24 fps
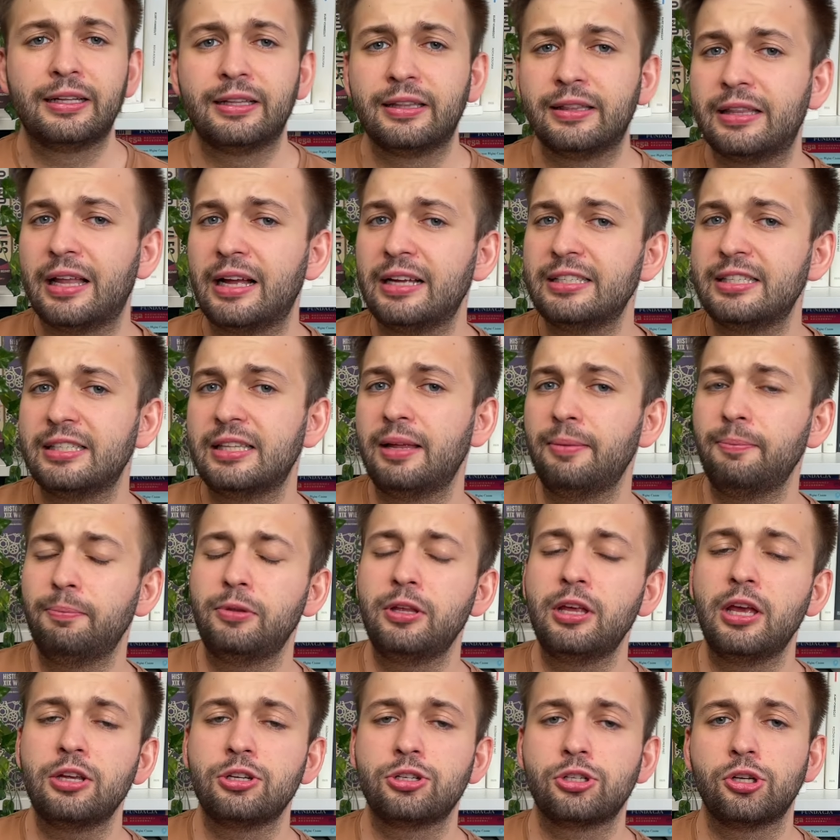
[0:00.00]

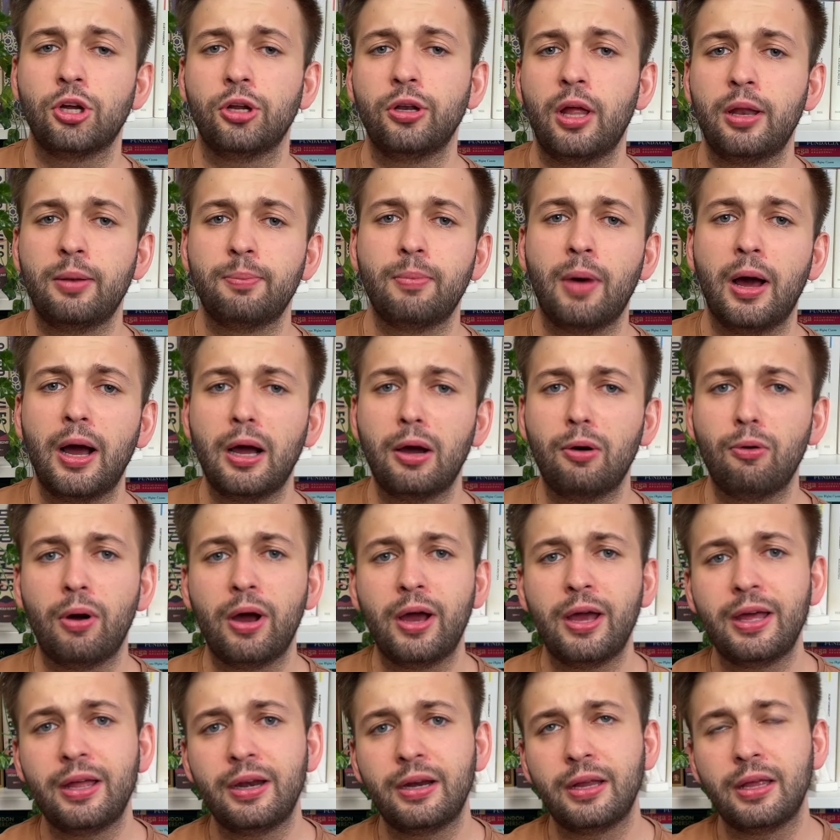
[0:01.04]
Następnie Shonan
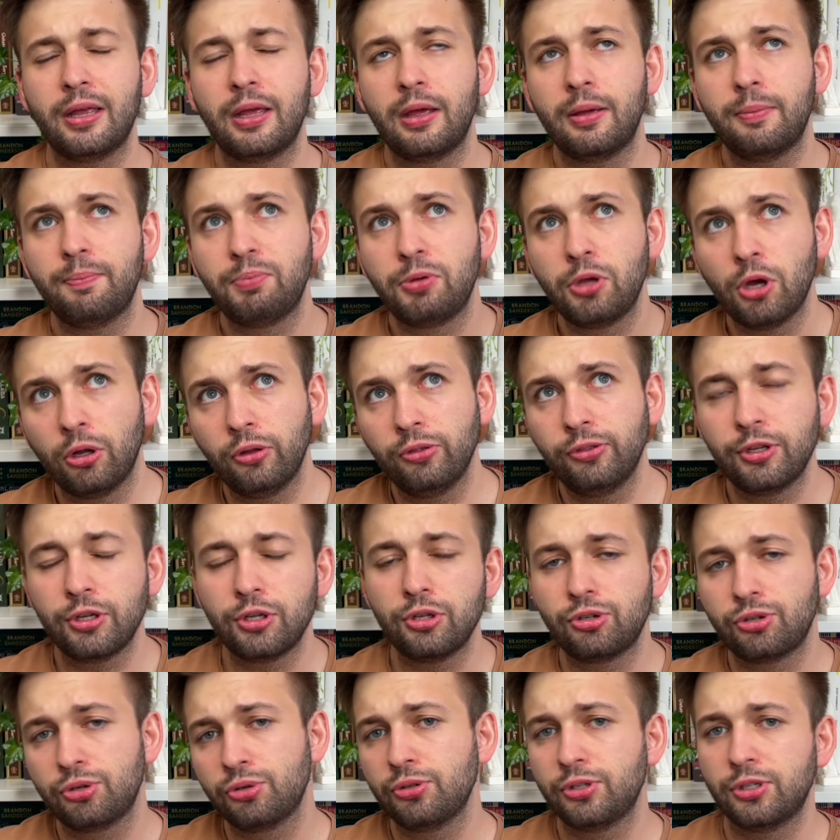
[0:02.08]
Maguire i piąty i
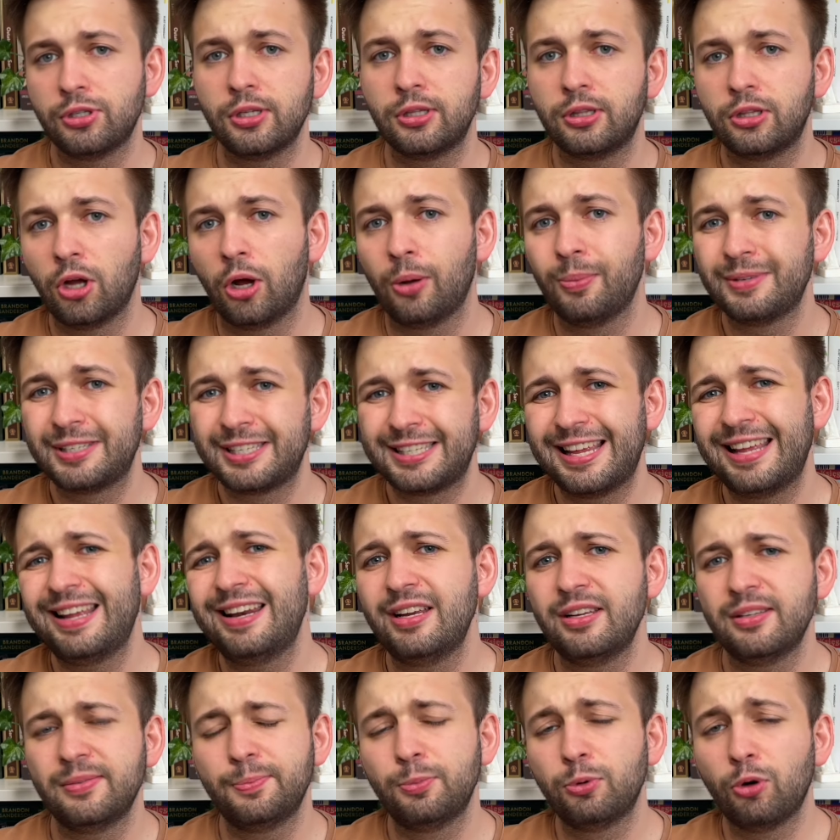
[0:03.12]
szósty tom
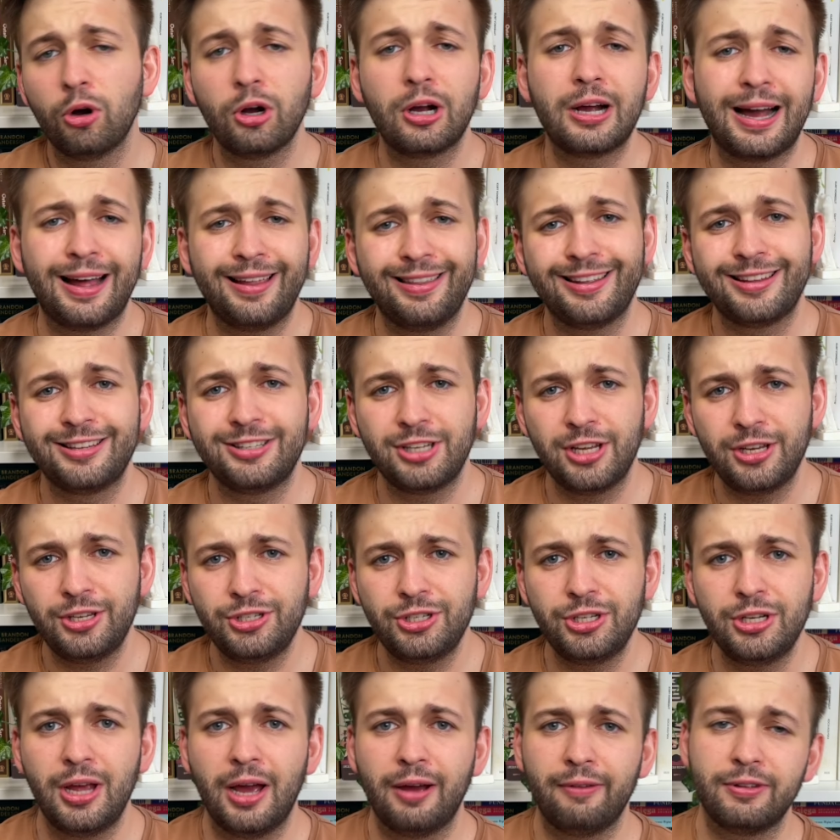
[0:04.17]
serii Zbłąkane
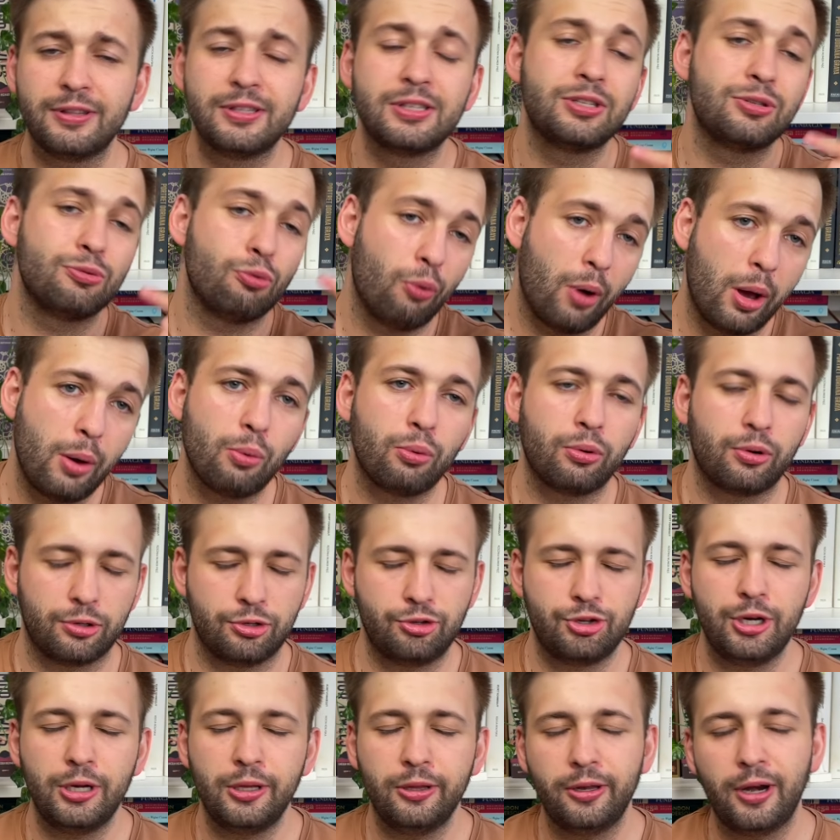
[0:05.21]
Dzieci, a więc Wayward
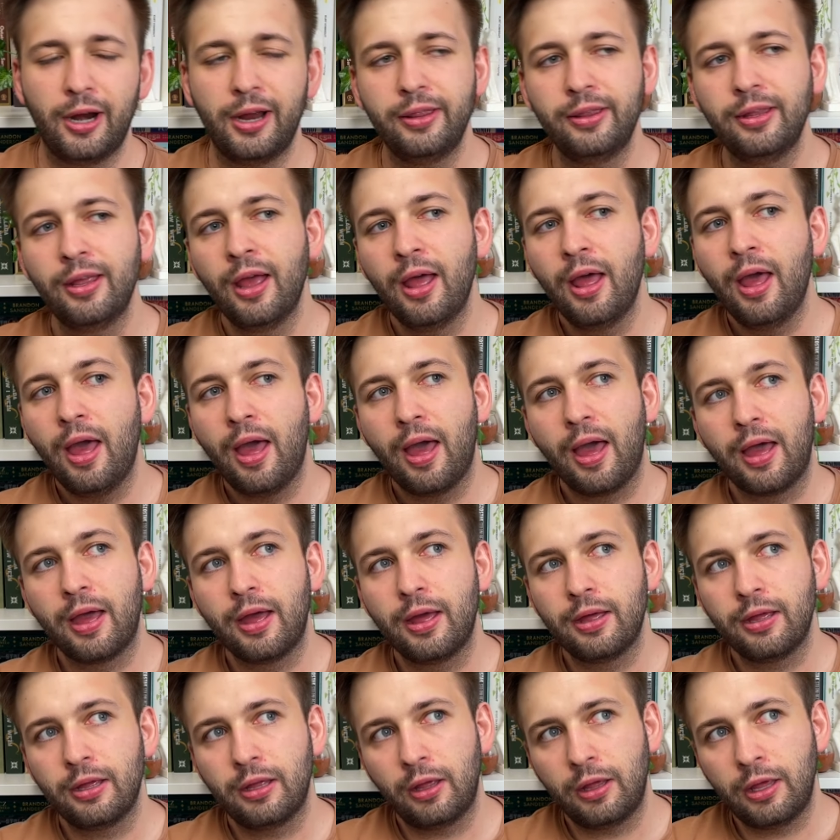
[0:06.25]
Children
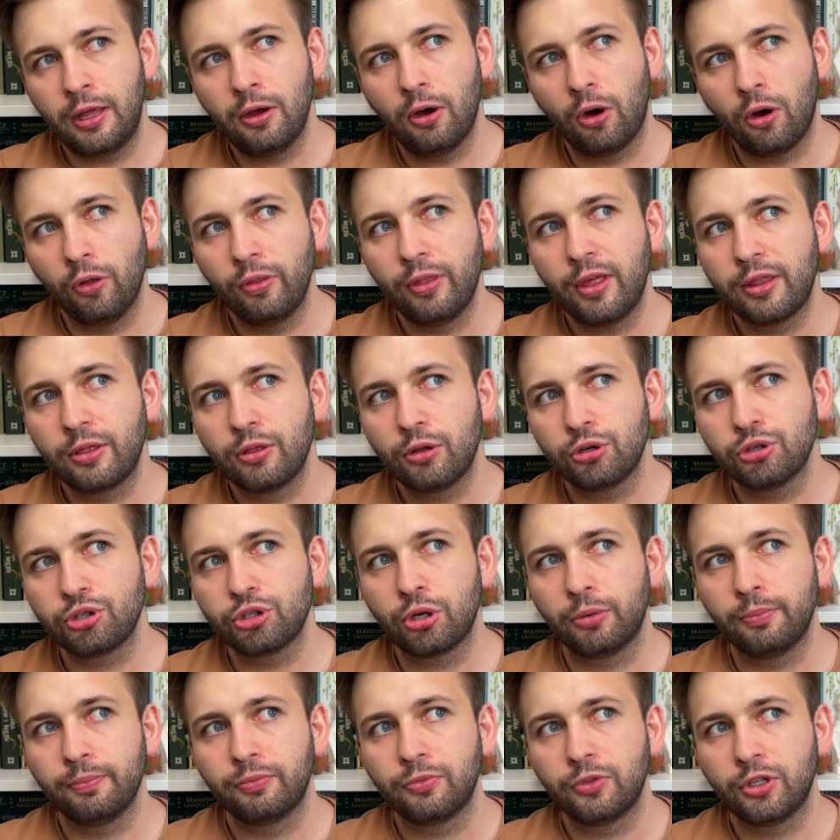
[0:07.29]
e, i one
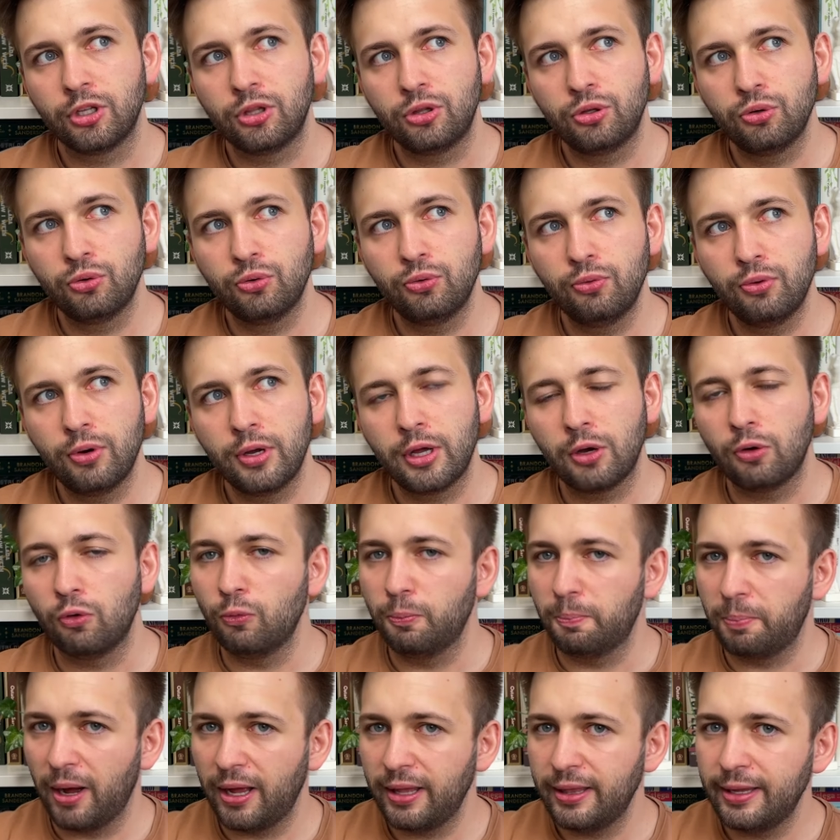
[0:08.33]
noszą tytuły
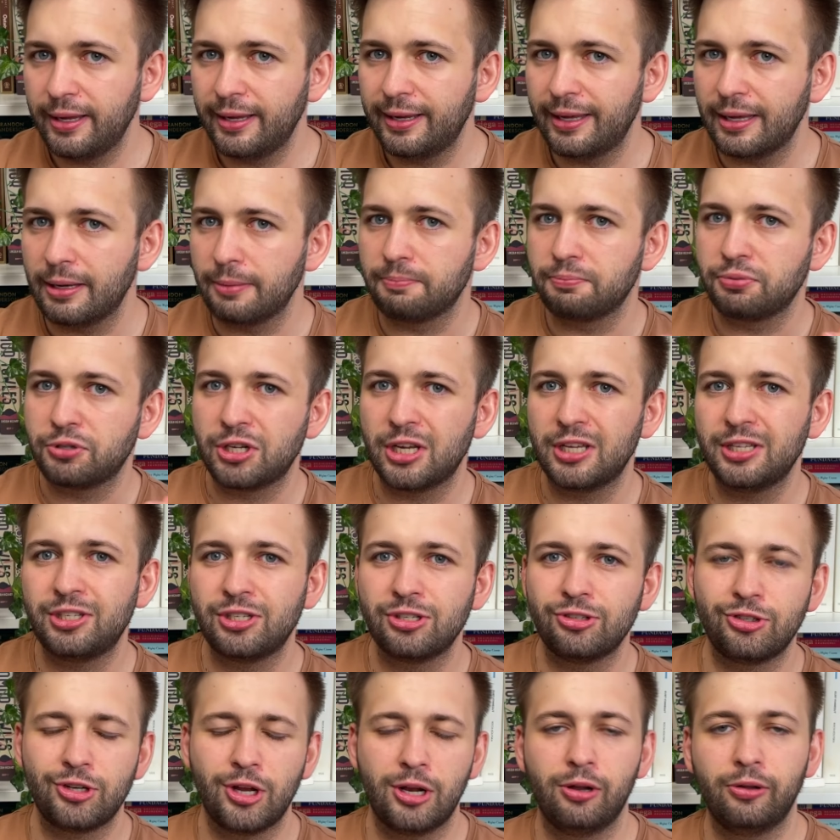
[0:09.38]
Upadek i Przez
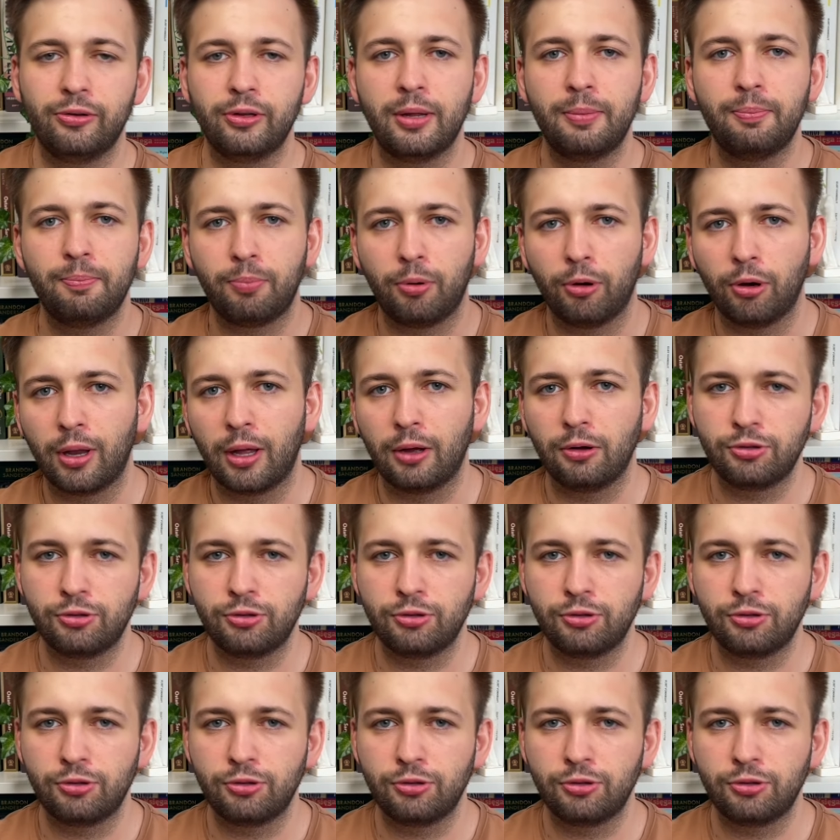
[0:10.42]
Zielone Pola.